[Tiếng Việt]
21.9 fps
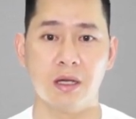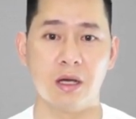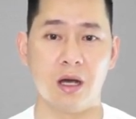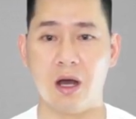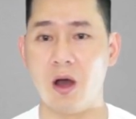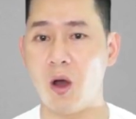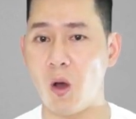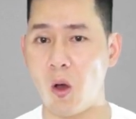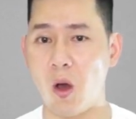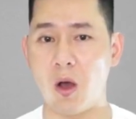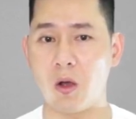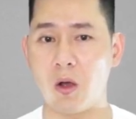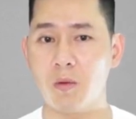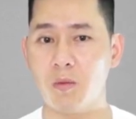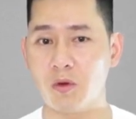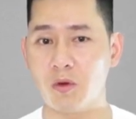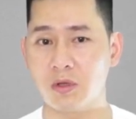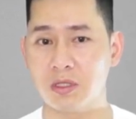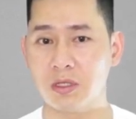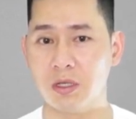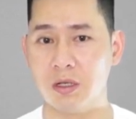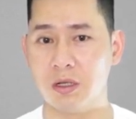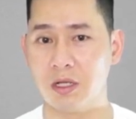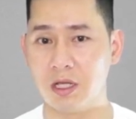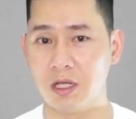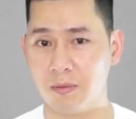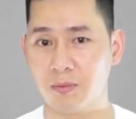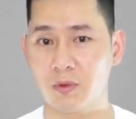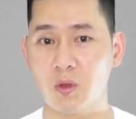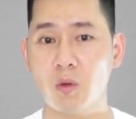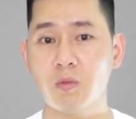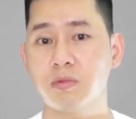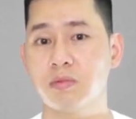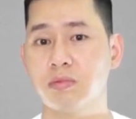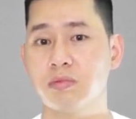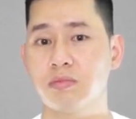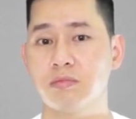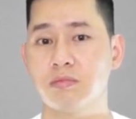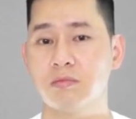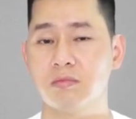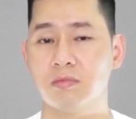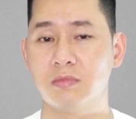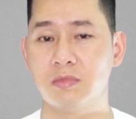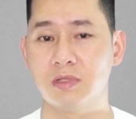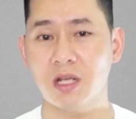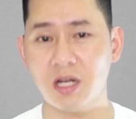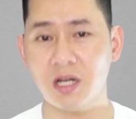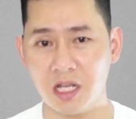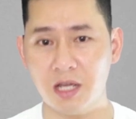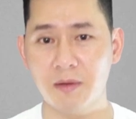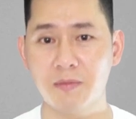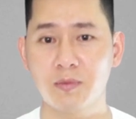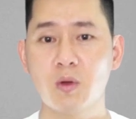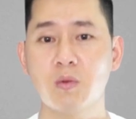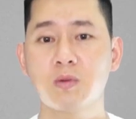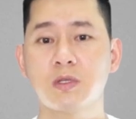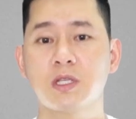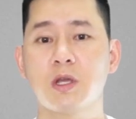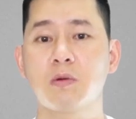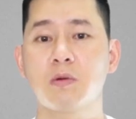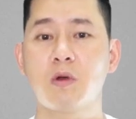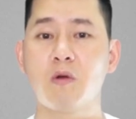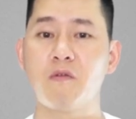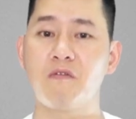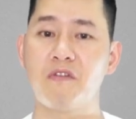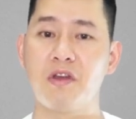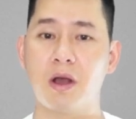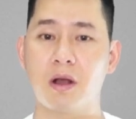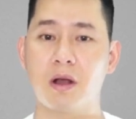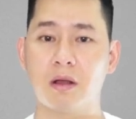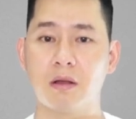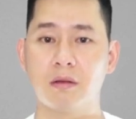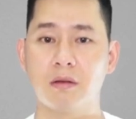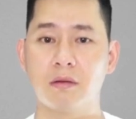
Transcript: ở họ có một sự nghiêm túc, rất nghiêm túc trong công việc.